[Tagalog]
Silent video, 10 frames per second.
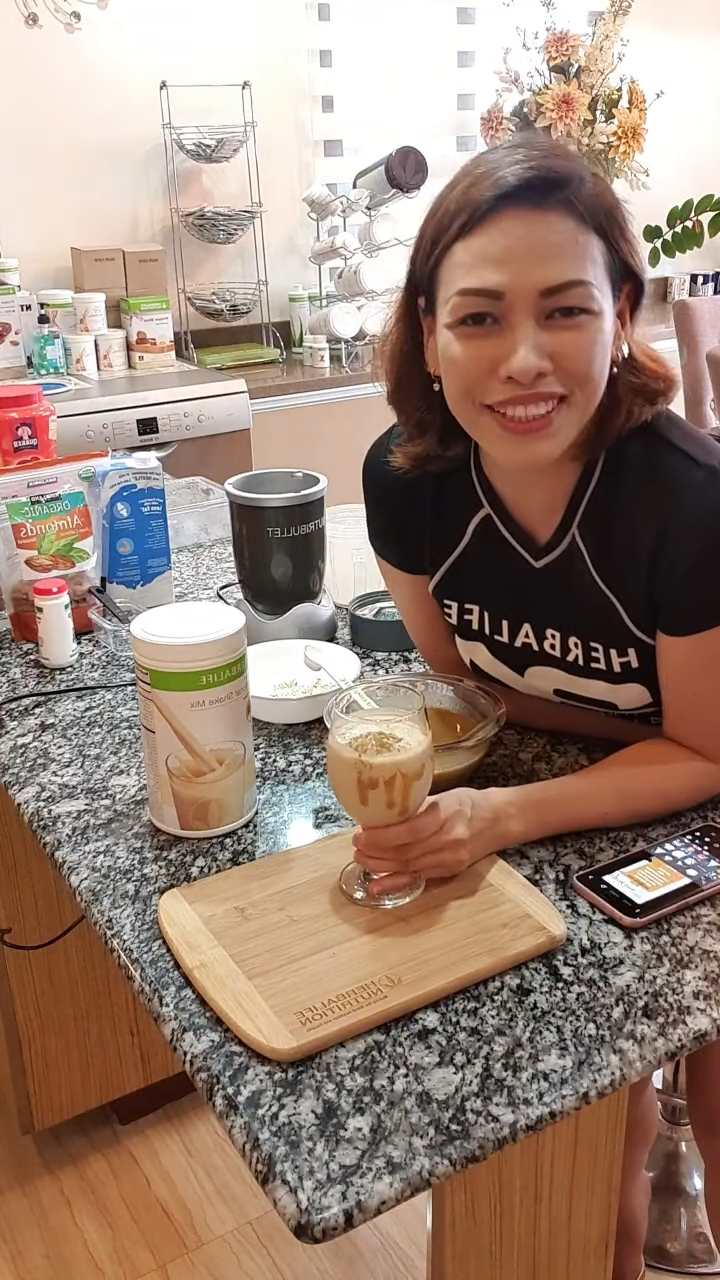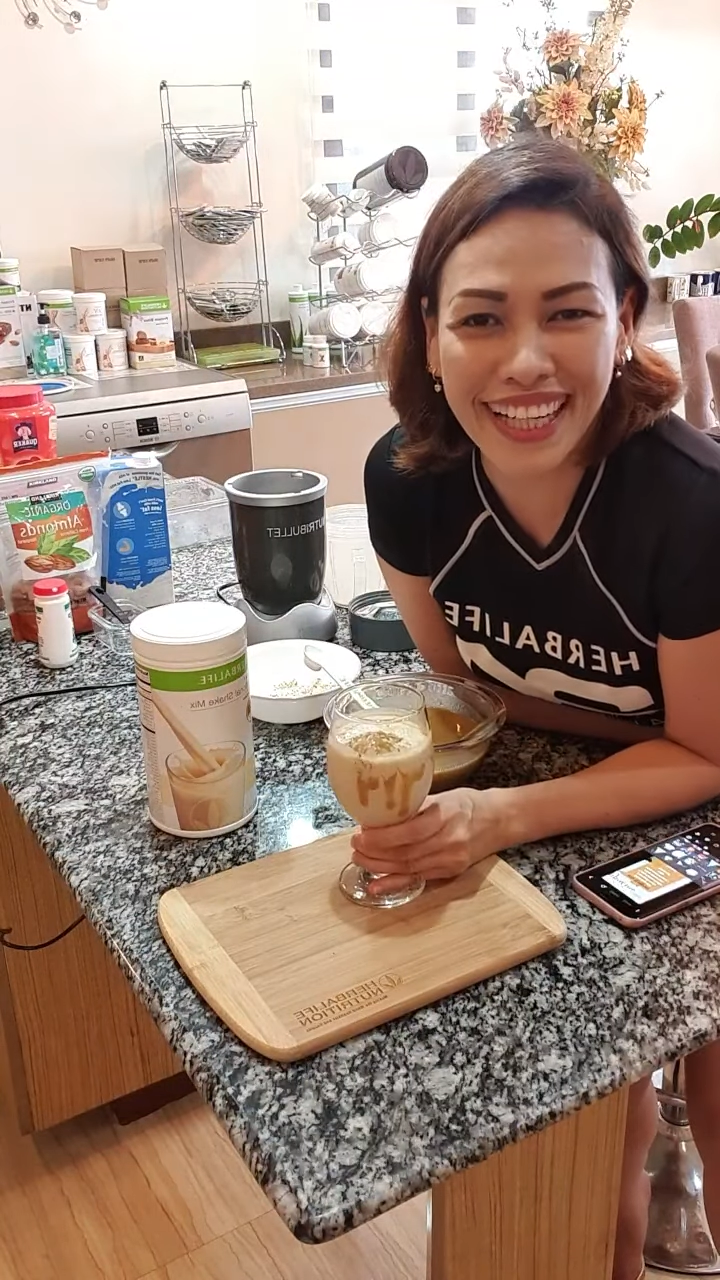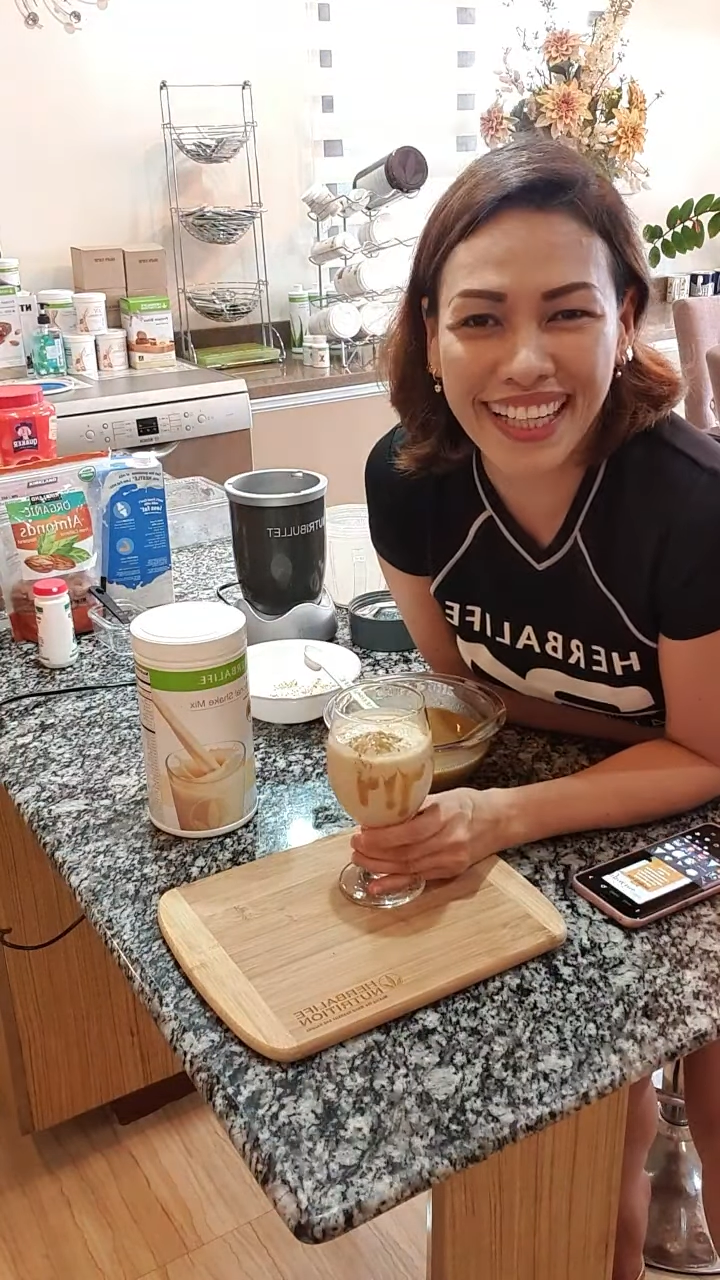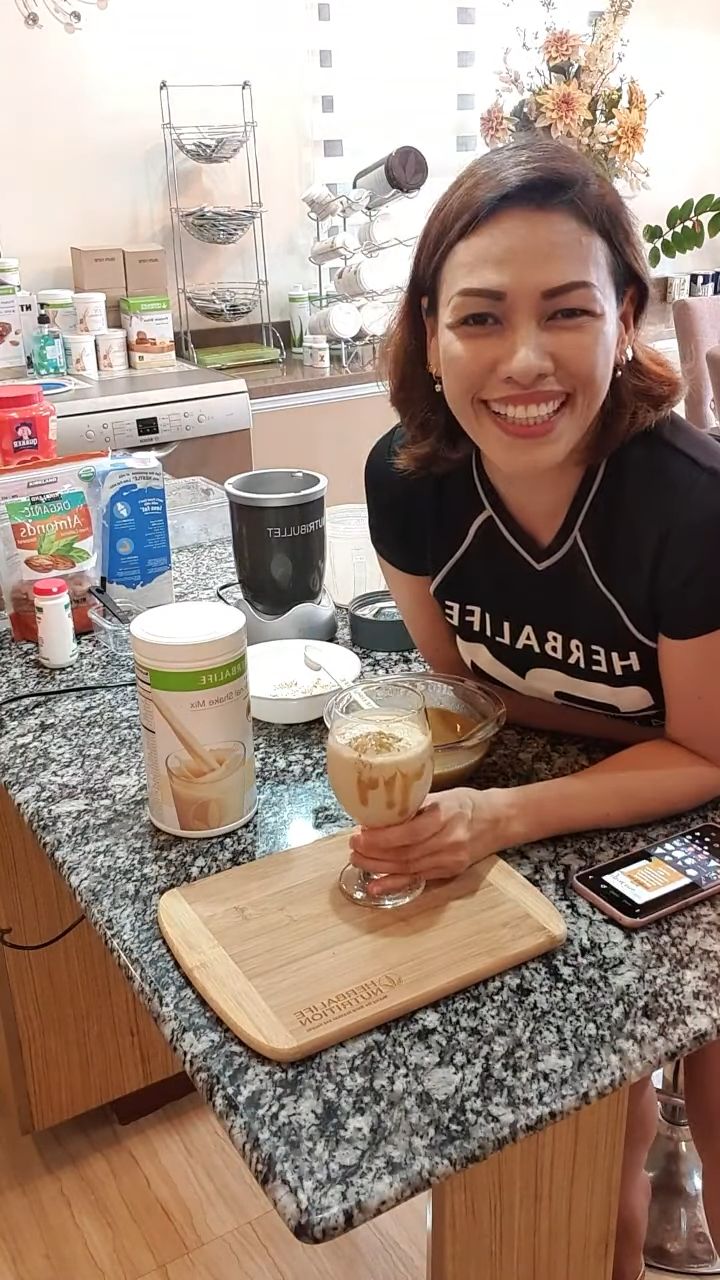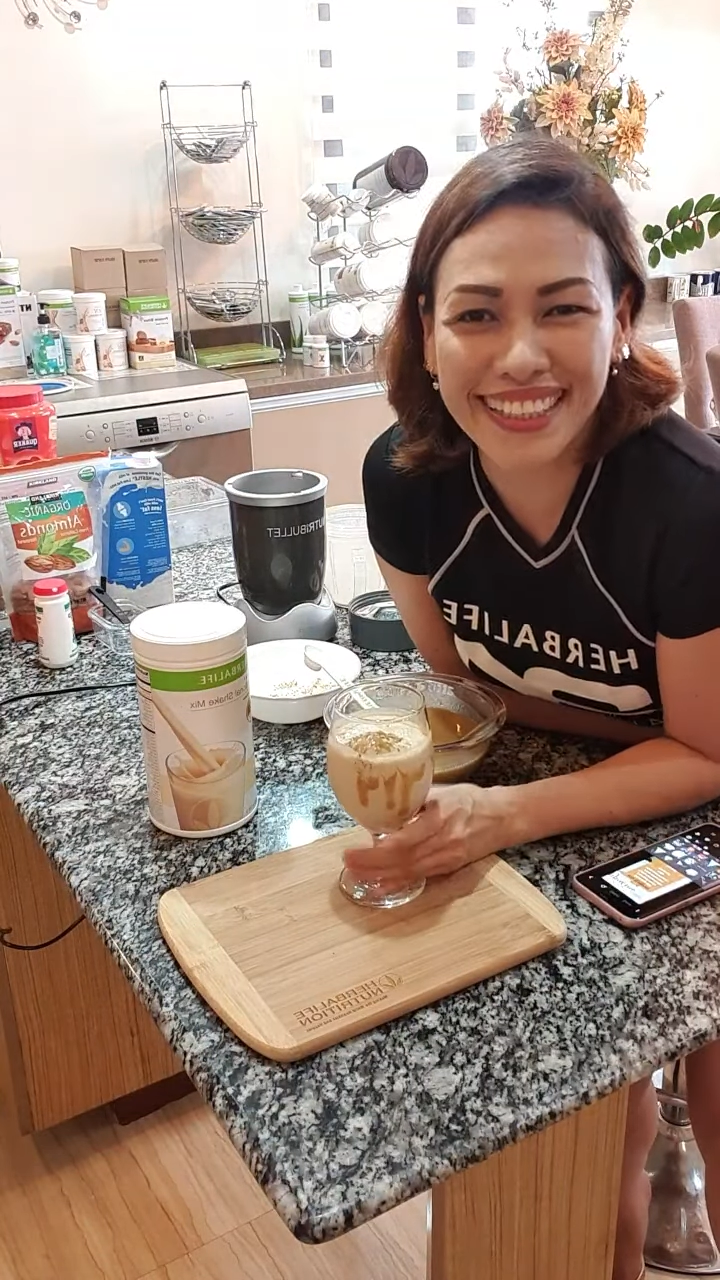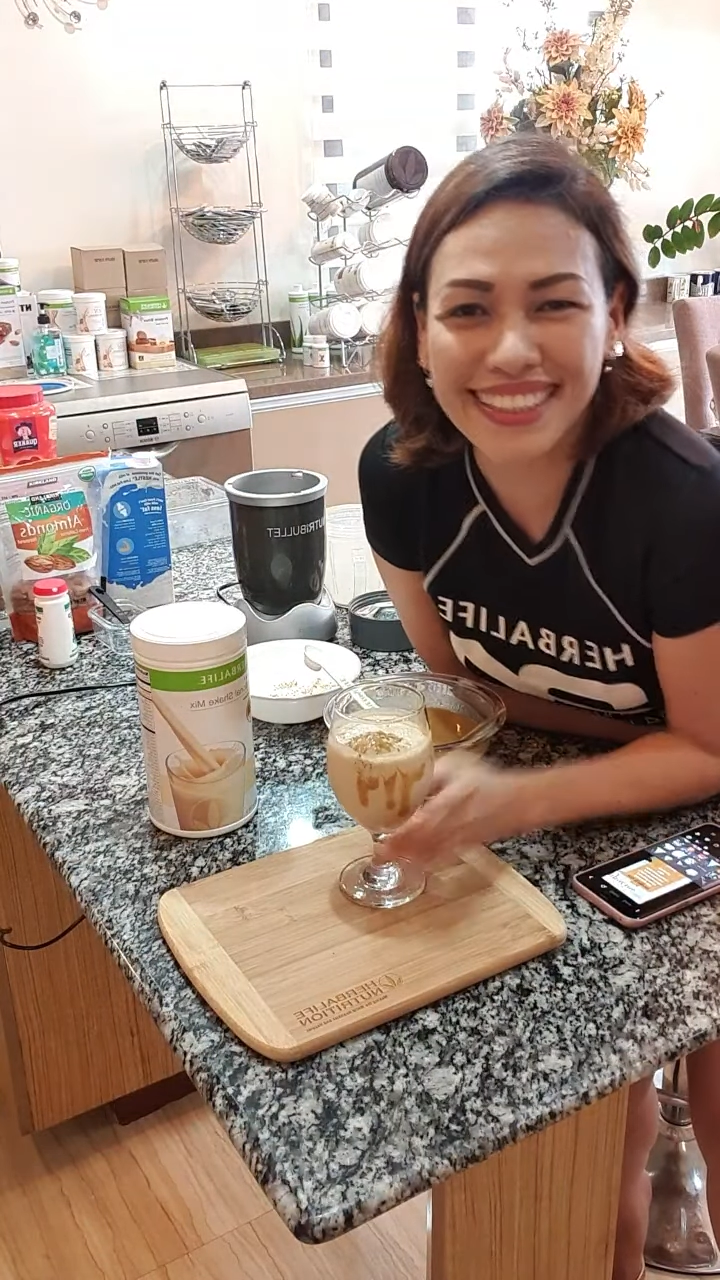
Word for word: shake.